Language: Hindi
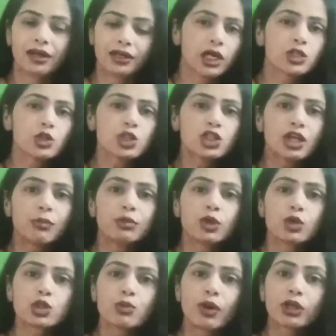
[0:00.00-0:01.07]
ये जो शब्द
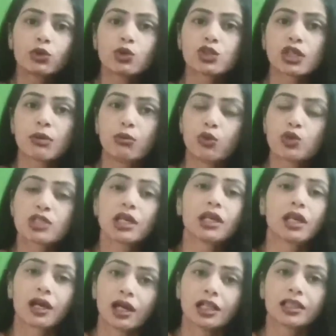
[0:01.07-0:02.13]
उस वक्त उसके मुंह से
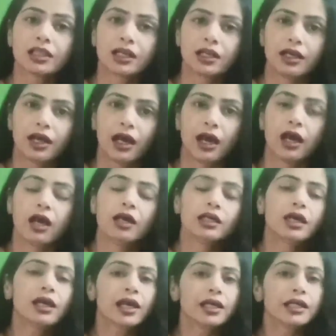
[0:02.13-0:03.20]
निकलते हैं
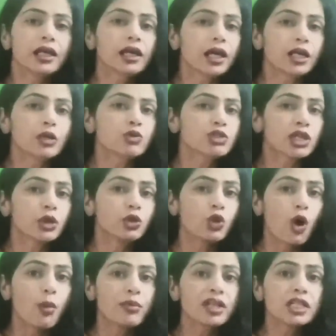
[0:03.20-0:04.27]
ये कहीं ना कहीं उसके
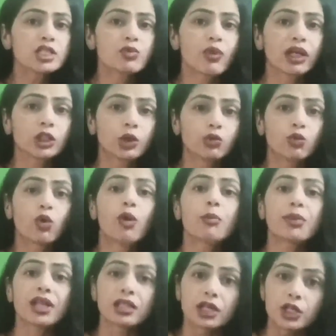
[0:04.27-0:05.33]
डोमिनेंस व्यक्तित्व को
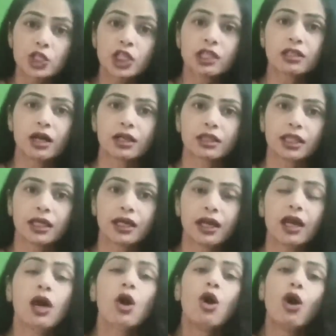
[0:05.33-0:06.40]
प्रदर्शित करते
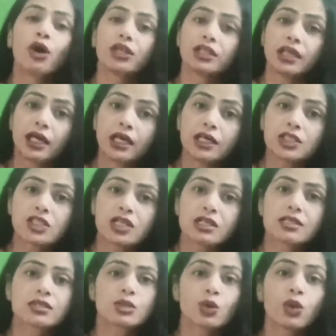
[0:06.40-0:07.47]
हैं और यही
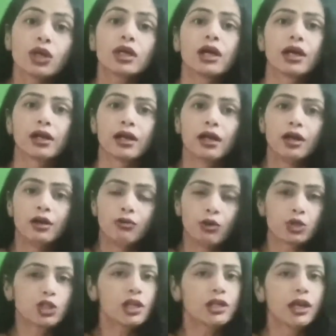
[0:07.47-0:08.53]
चीज सुनकर
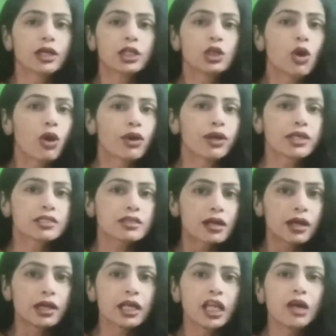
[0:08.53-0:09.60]
वो जो लड़की ऑलरेडी
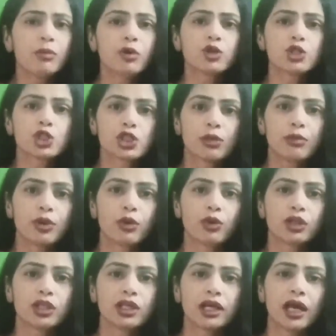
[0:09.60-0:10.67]
सरेंडिंग पोजीशन में
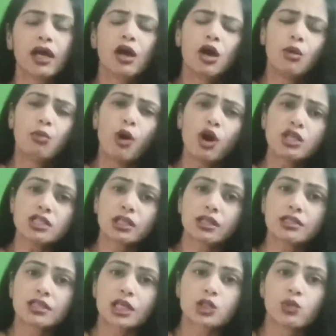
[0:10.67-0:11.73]
होती है बहुत
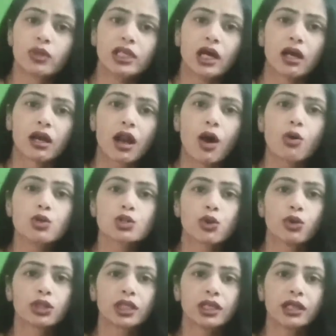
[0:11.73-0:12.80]
ज्यादा सेक्सुअली अराउज
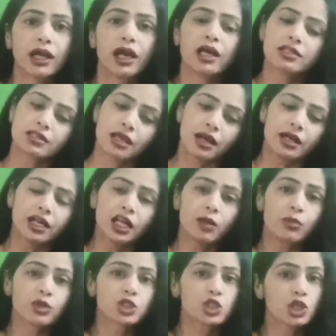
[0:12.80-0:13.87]
होती है
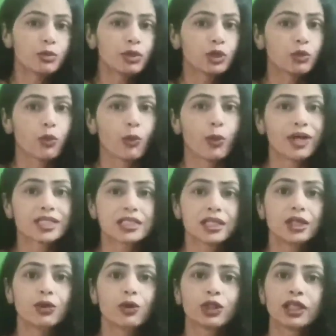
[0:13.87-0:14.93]
सरेंडिंग पोजीशन में तो वो वैसे
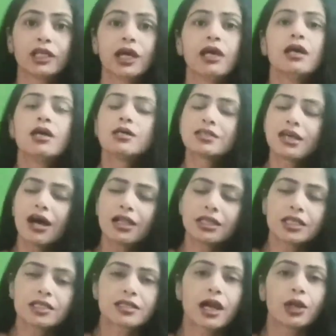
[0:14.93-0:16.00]
ही होती है
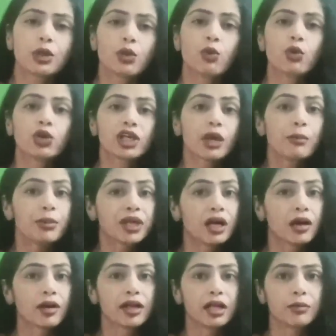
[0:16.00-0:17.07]
साथ ही साथ टूट के
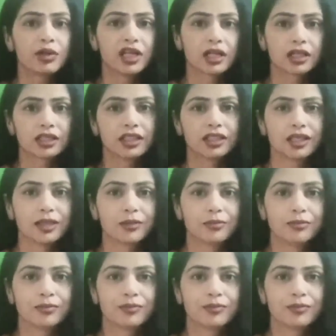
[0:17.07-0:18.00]
बिखरने भी लगती है